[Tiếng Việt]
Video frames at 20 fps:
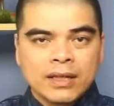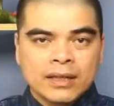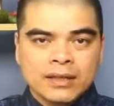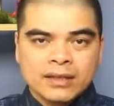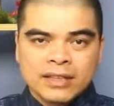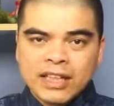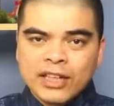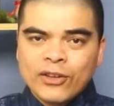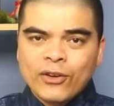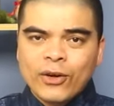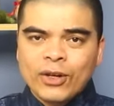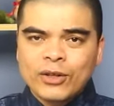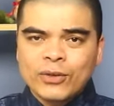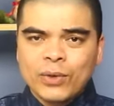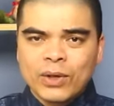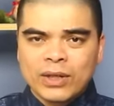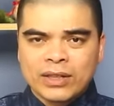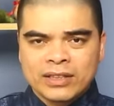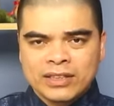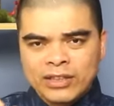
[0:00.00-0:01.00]
Sinh con
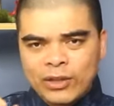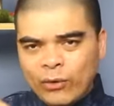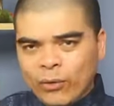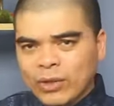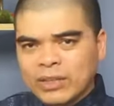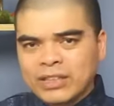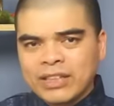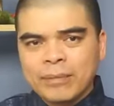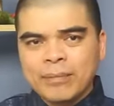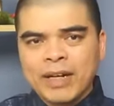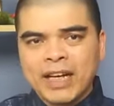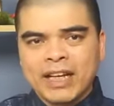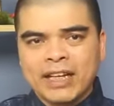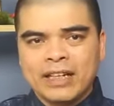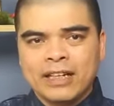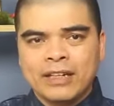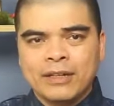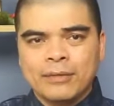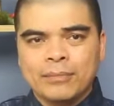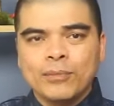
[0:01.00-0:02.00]
thuộc 6 con giáp
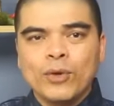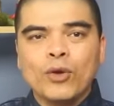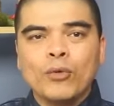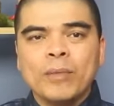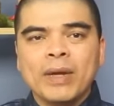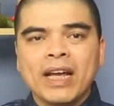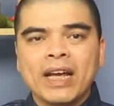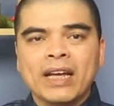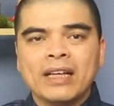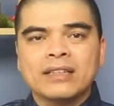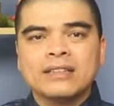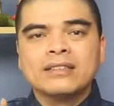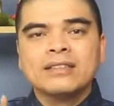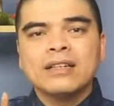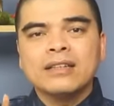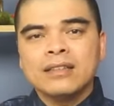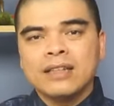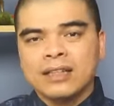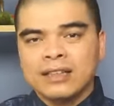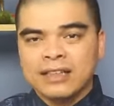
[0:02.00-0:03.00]
này, bố mẹ
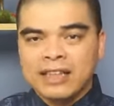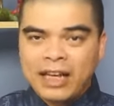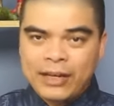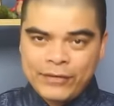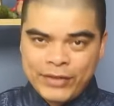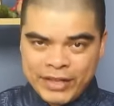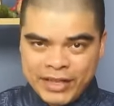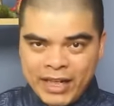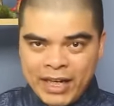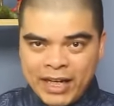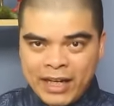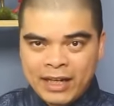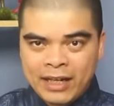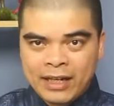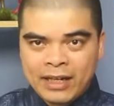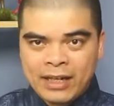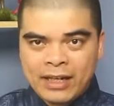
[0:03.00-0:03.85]
rước thần tài về nhà,